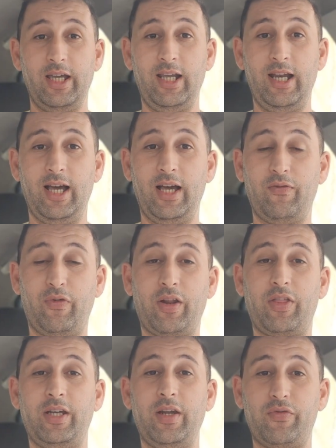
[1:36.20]
إلى
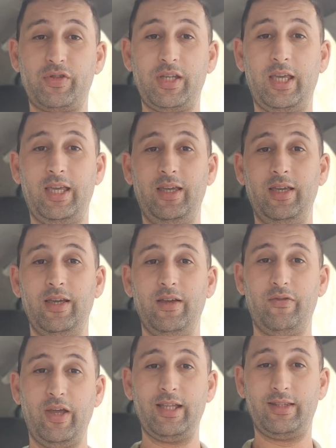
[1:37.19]
فرض نفسه
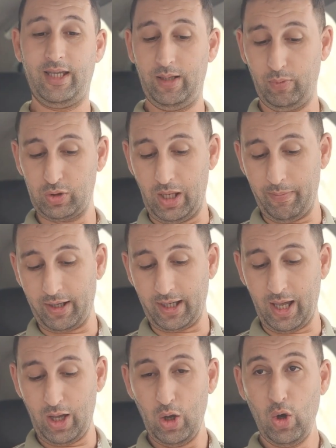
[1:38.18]
في هذه
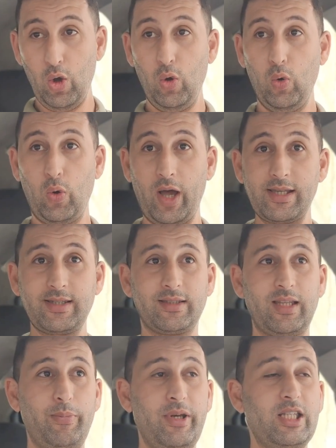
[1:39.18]
المسابقة وخاصة
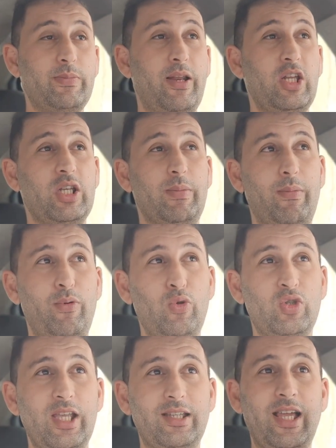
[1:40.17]
بالنسبة لشباب
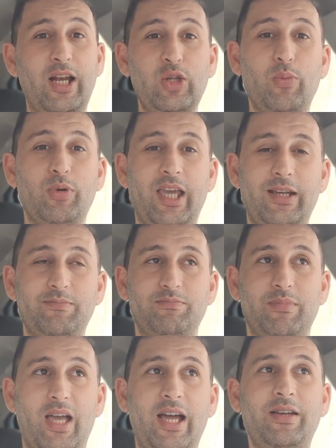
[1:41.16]
الوزداد هل يمكن
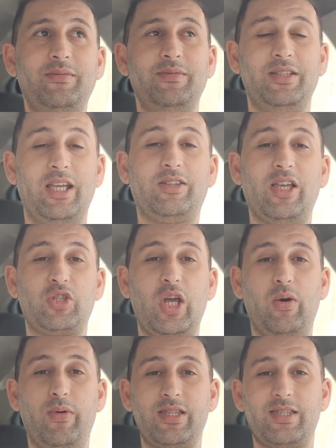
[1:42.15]
أن
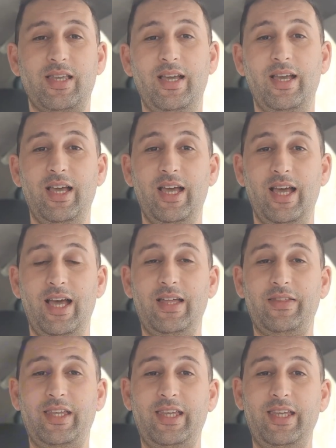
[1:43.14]
يتجاوز
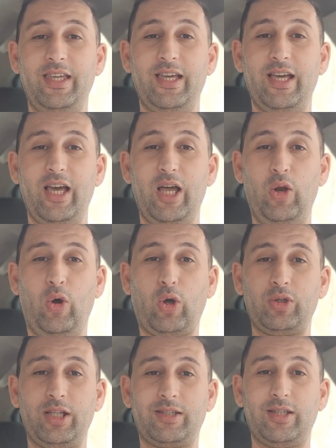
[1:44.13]
هذه
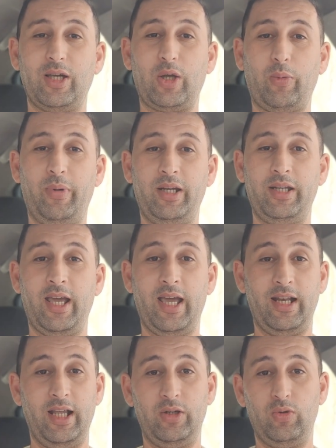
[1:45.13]
العقدة ربع
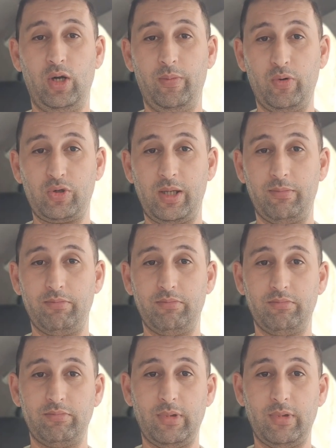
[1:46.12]
النهائي لأنه الموسم